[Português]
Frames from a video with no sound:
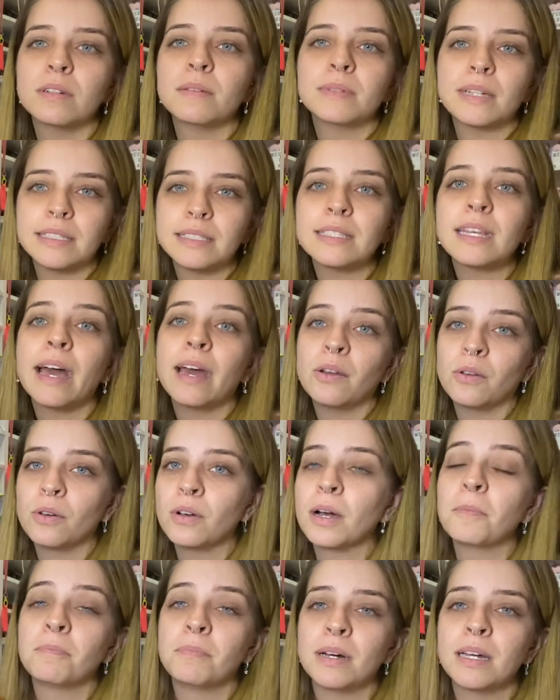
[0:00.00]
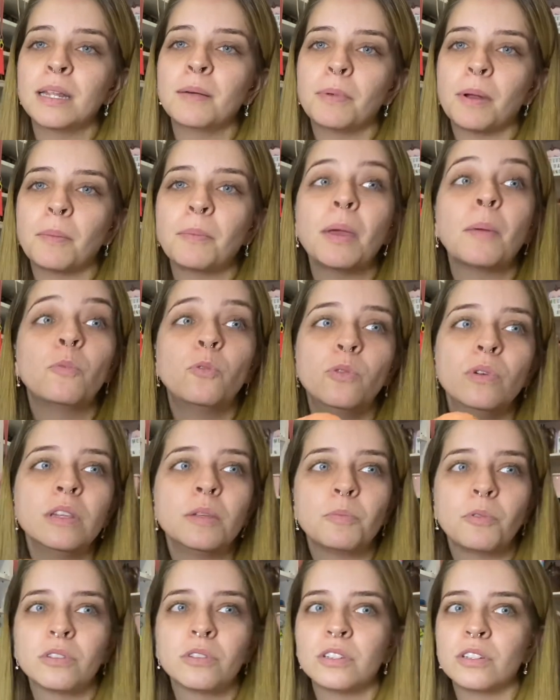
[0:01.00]
É sério, campana pra mim é muito
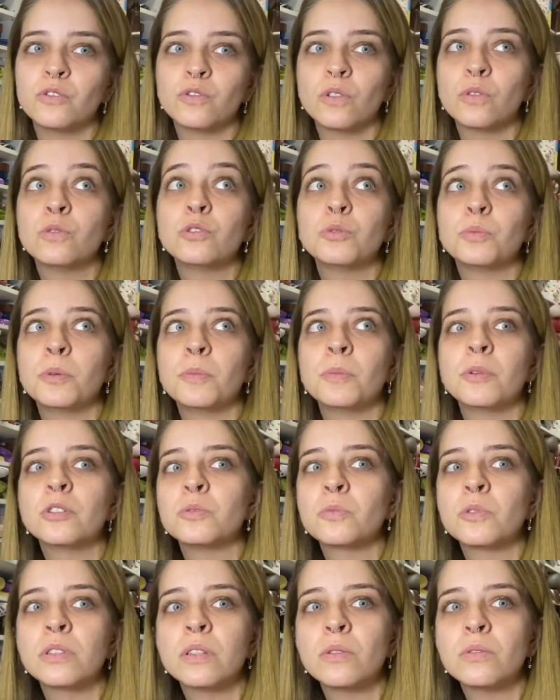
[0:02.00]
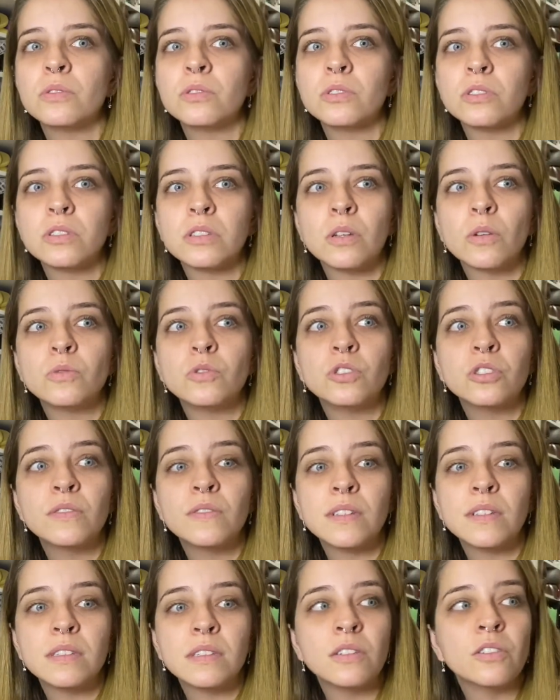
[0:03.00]
importante. Foi um dos primeiros modelos que eu
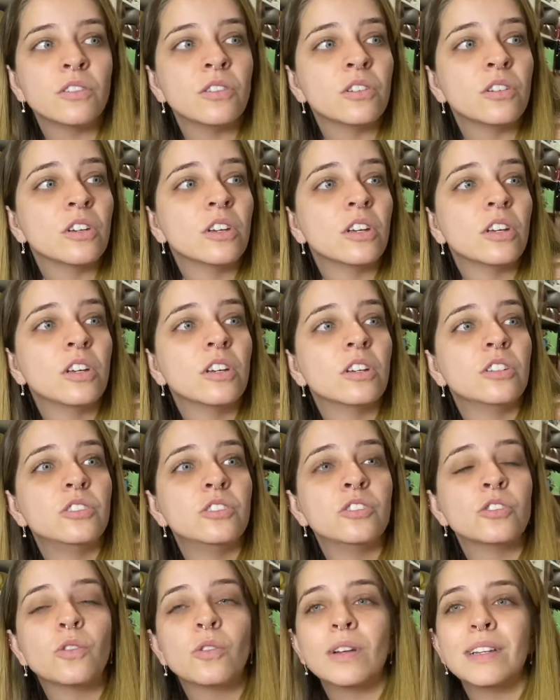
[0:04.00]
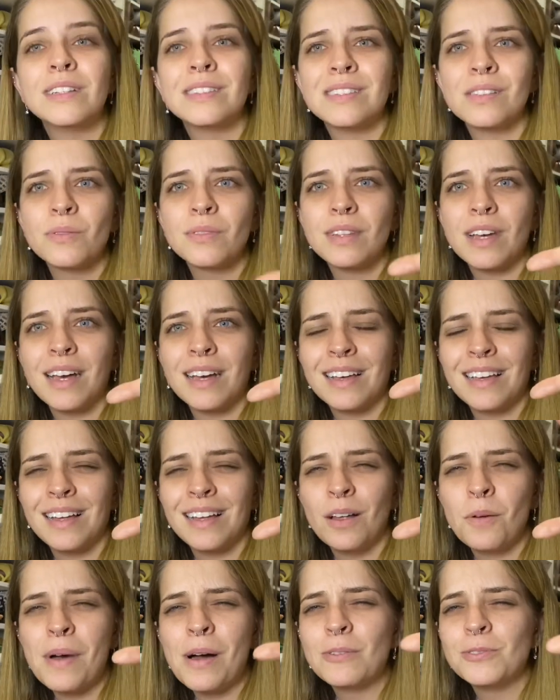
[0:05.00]
tive, assim, de, de coleção.
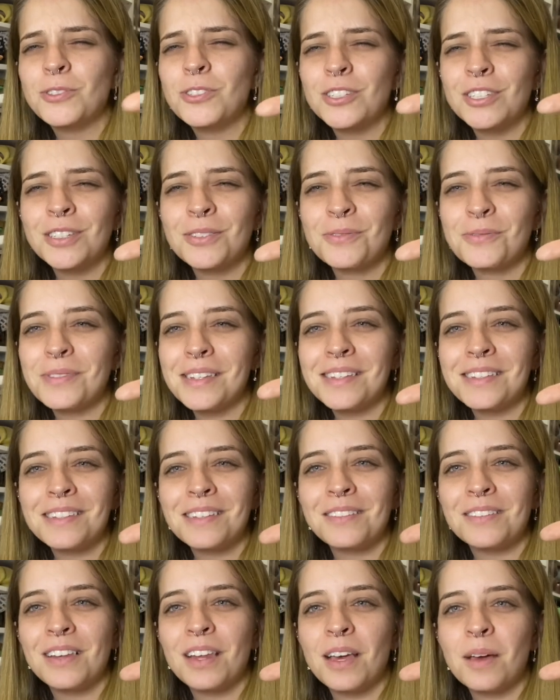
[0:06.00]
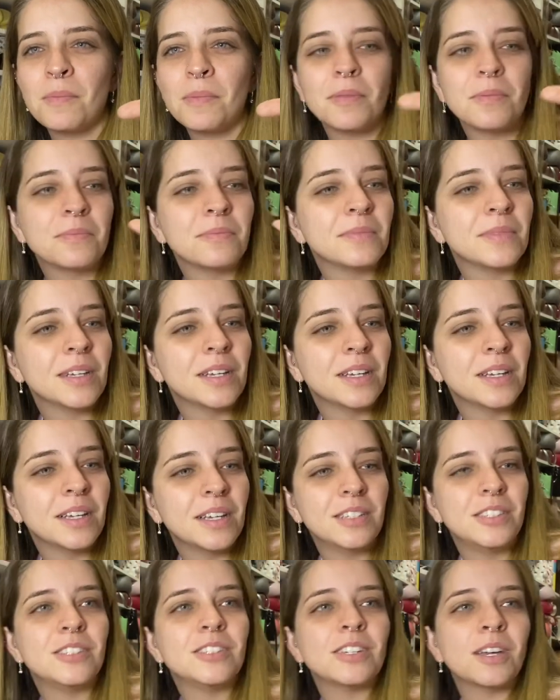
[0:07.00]
Aquela maltinha, não sei se vocês lembram.
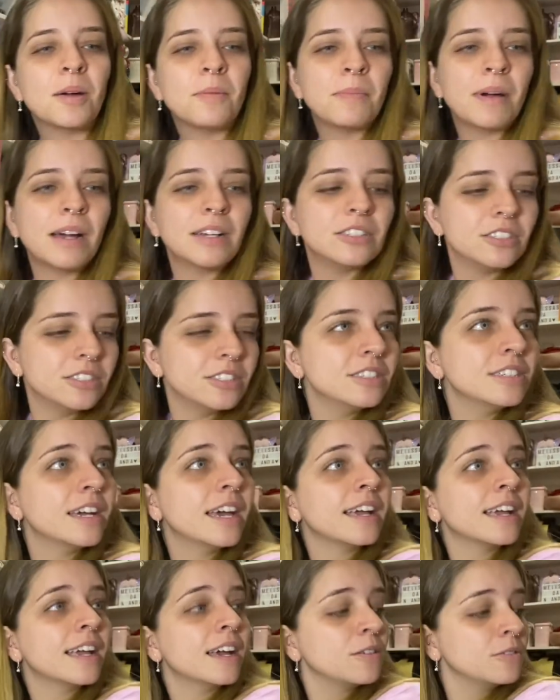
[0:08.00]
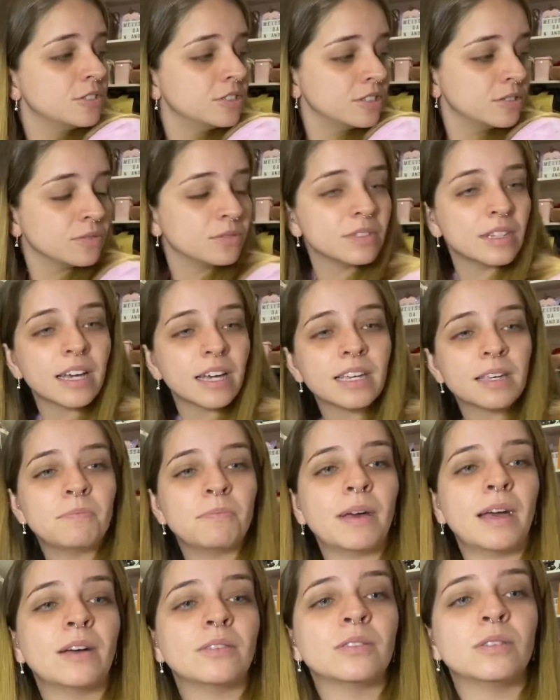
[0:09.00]
Tinha a baixinha, aquela é altinha não tá aqui
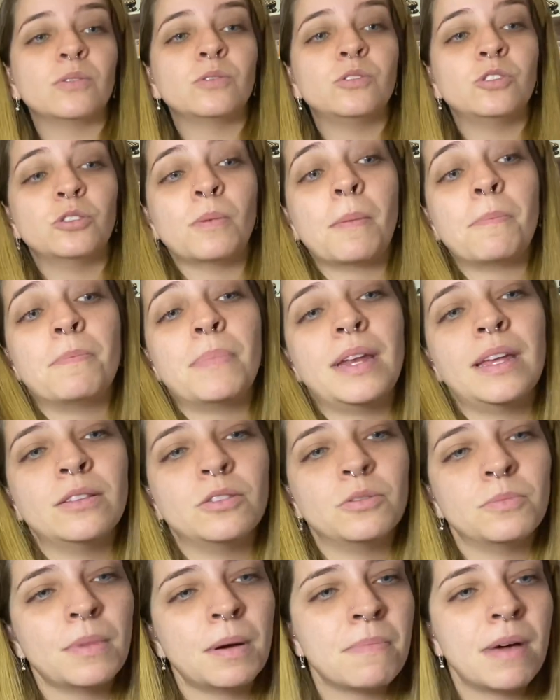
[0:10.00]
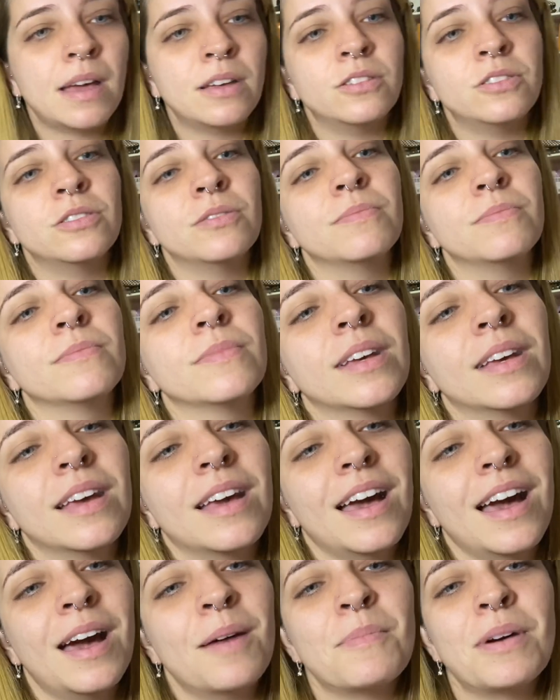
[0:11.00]
perto, que eu tinha uma preta e uma bege.
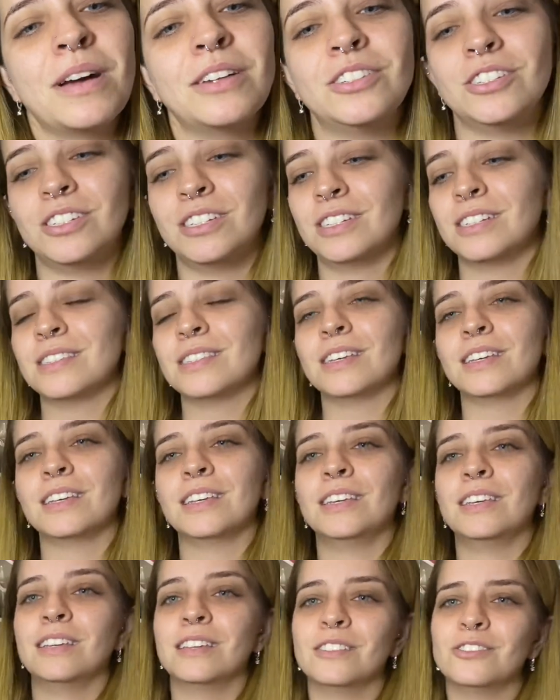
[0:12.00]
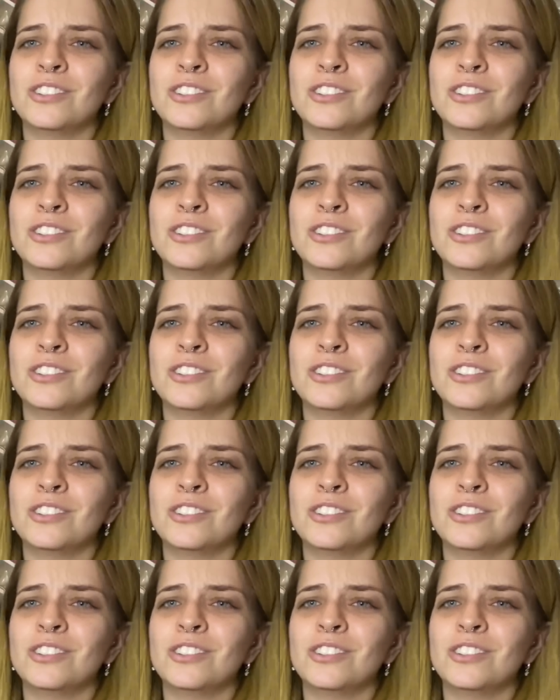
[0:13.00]
A baixinha é essa aqui.